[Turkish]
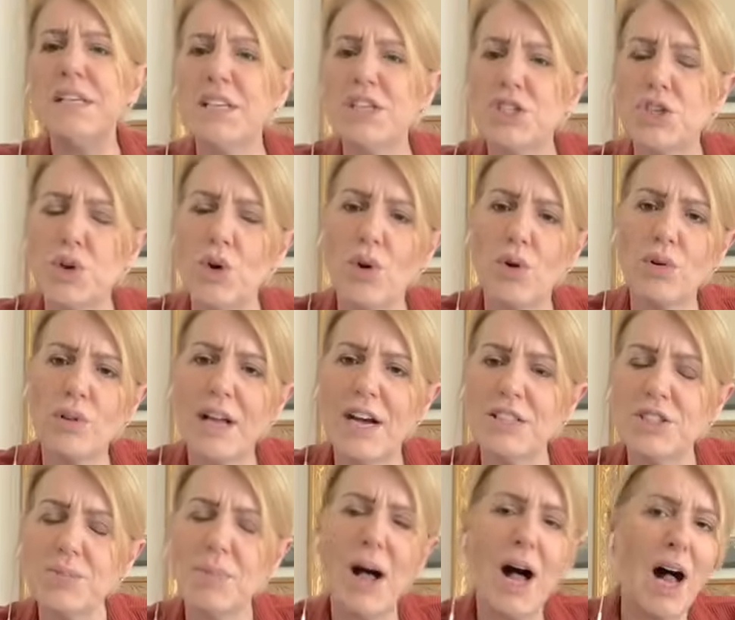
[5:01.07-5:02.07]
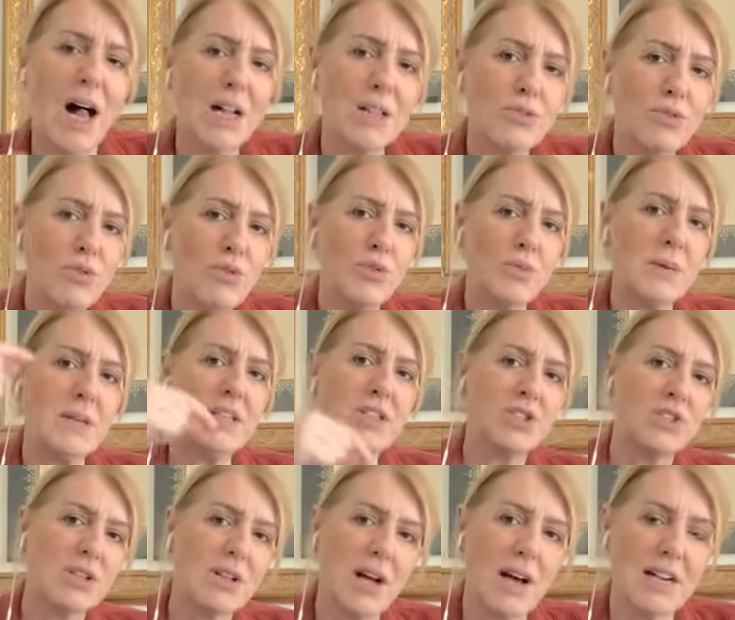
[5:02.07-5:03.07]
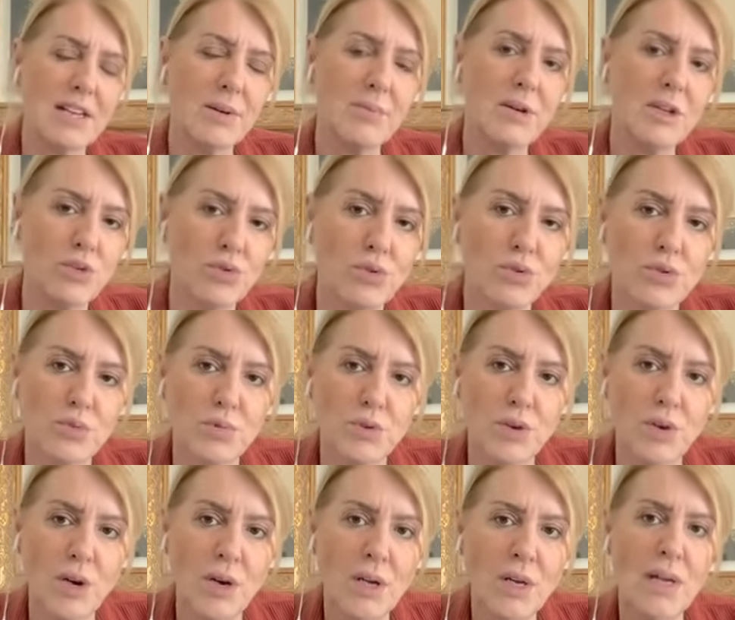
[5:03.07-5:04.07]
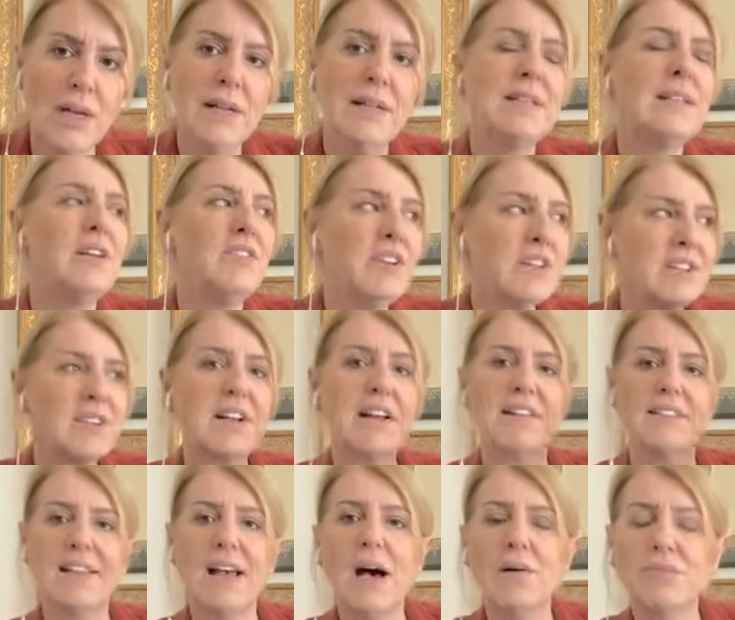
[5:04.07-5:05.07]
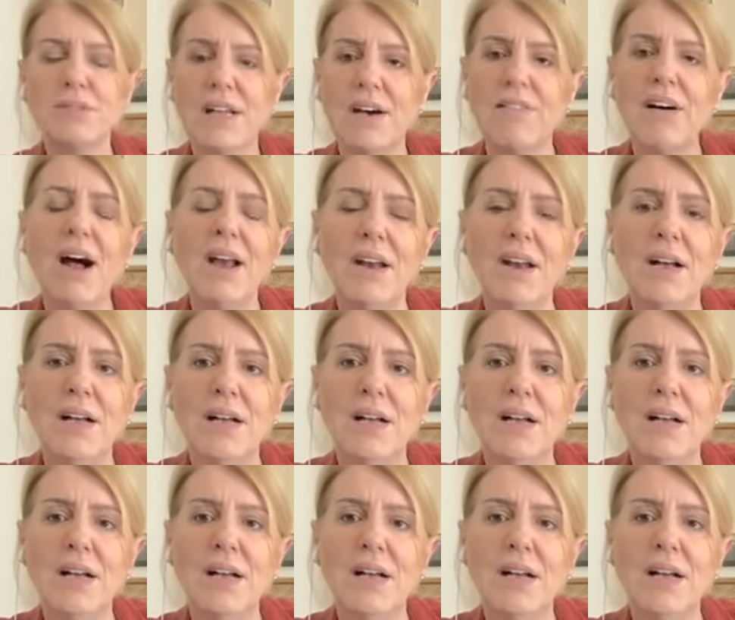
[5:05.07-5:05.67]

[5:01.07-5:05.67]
kişi gördü acaba? 600 bin kişi takip ediyordu bunu. Twitter hesabı da var.